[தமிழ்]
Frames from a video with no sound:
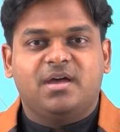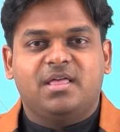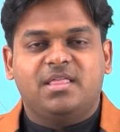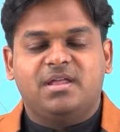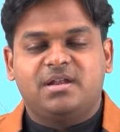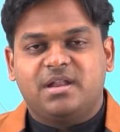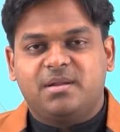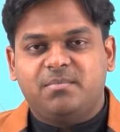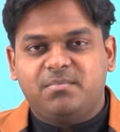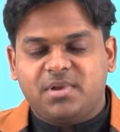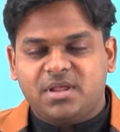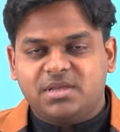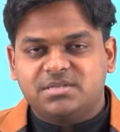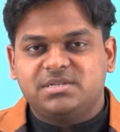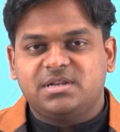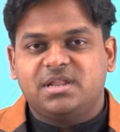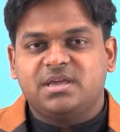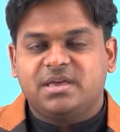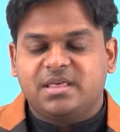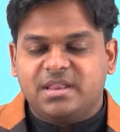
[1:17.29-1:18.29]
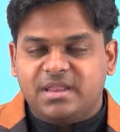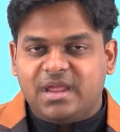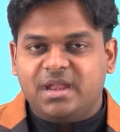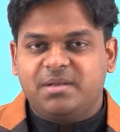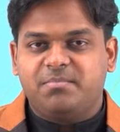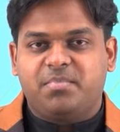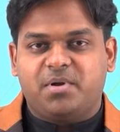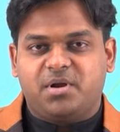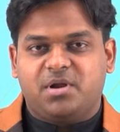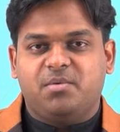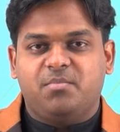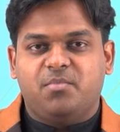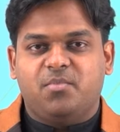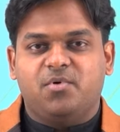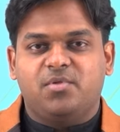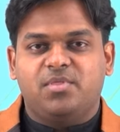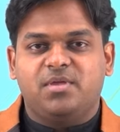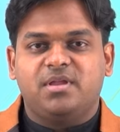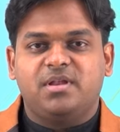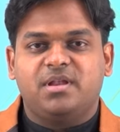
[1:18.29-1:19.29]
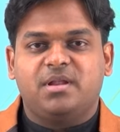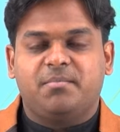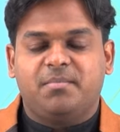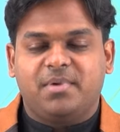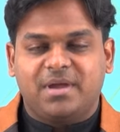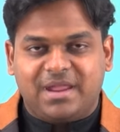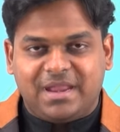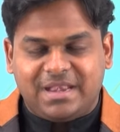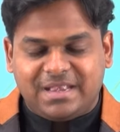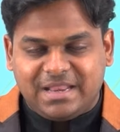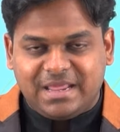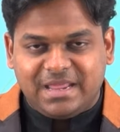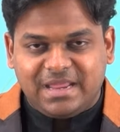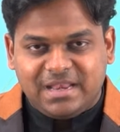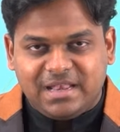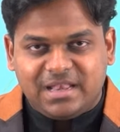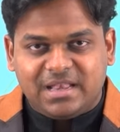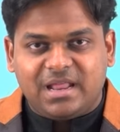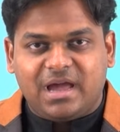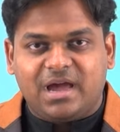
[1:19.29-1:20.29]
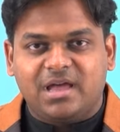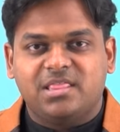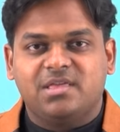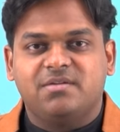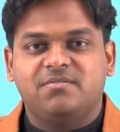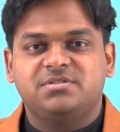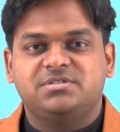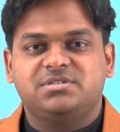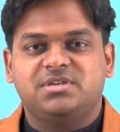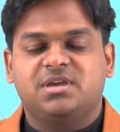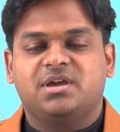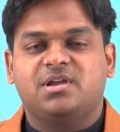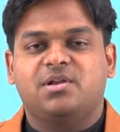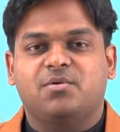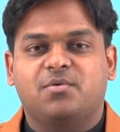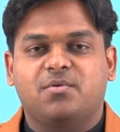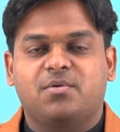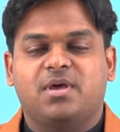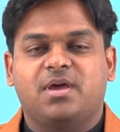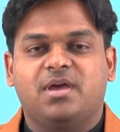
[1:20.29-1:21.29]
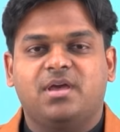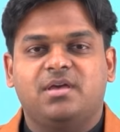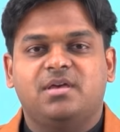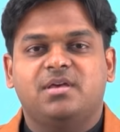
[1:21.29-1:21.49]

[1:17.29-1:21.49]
அந்த டெம்டேஷனை க்ரியேட் பண்ணும்போது நம்ம கிட்ட இல்லாத விஷயங்கள் கூட